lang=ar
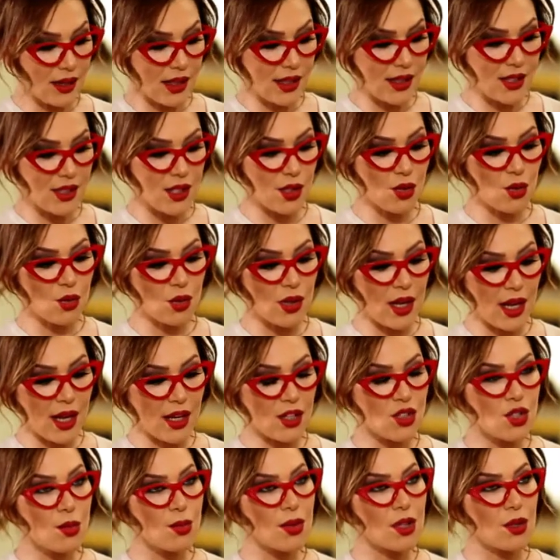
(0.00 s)
نكسرهم
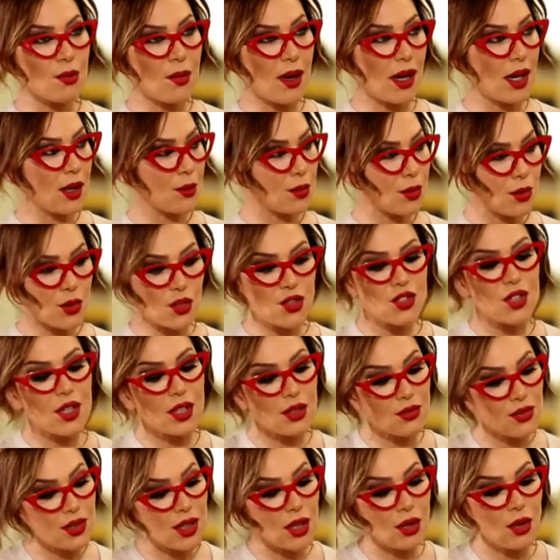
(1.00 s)
لهيك جبت معي
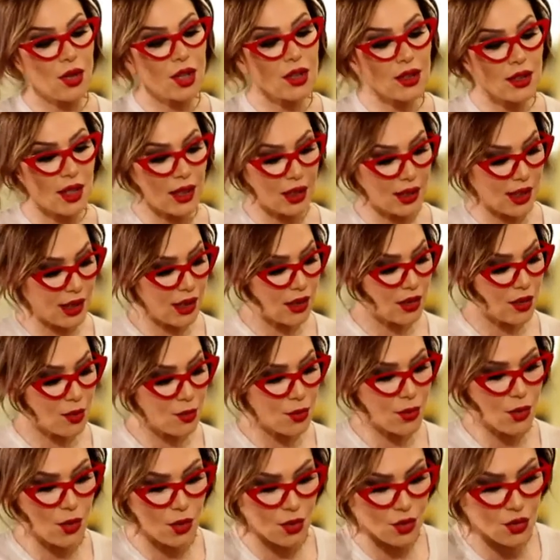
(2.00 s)
بروشيت فينا نحط
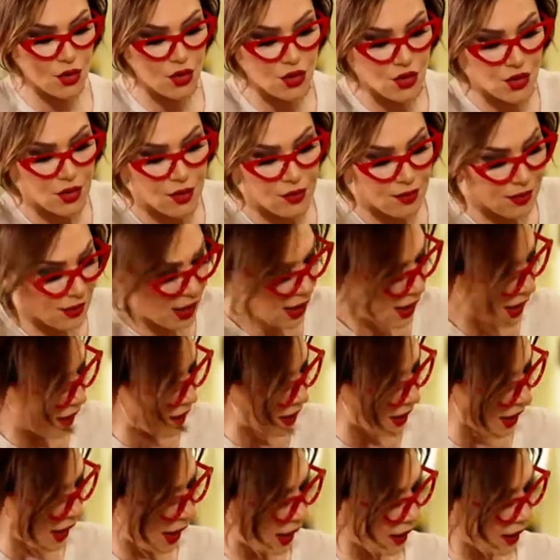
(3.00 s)
عليهم بروش هن